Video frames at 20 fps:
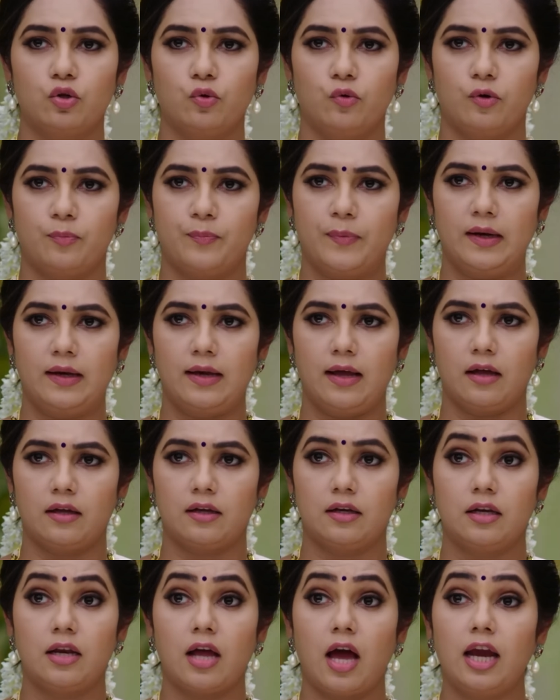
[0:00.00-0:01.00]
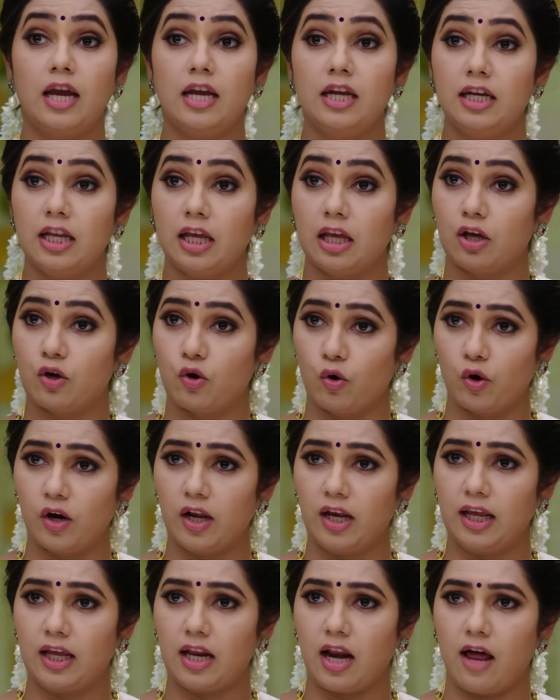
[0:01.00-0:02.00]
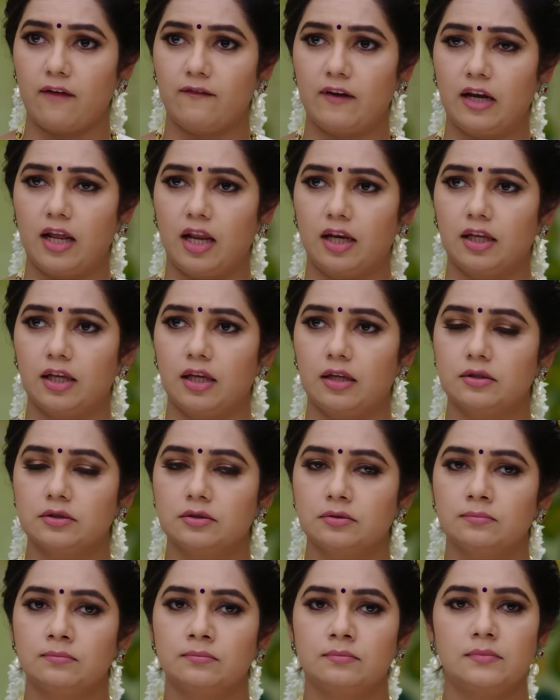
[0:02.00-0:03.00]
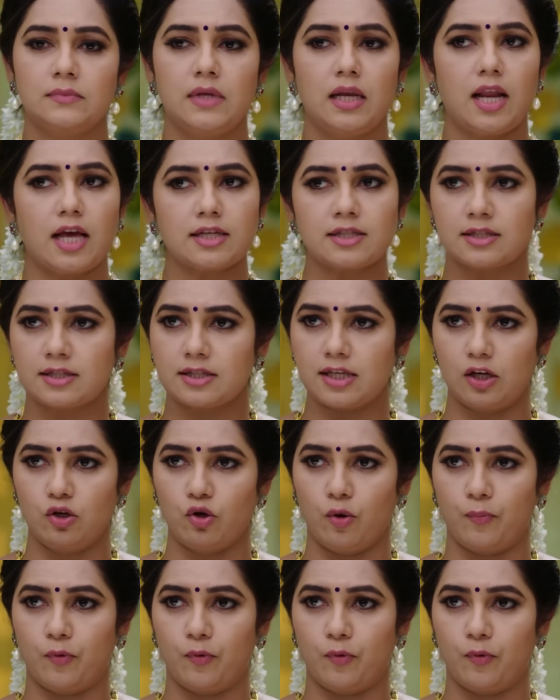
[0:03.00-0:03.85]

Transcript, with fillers: పల్లెటూరి పిల్ల నా ఇంటికి కోడలిగా రావటానికి నేనస్సలు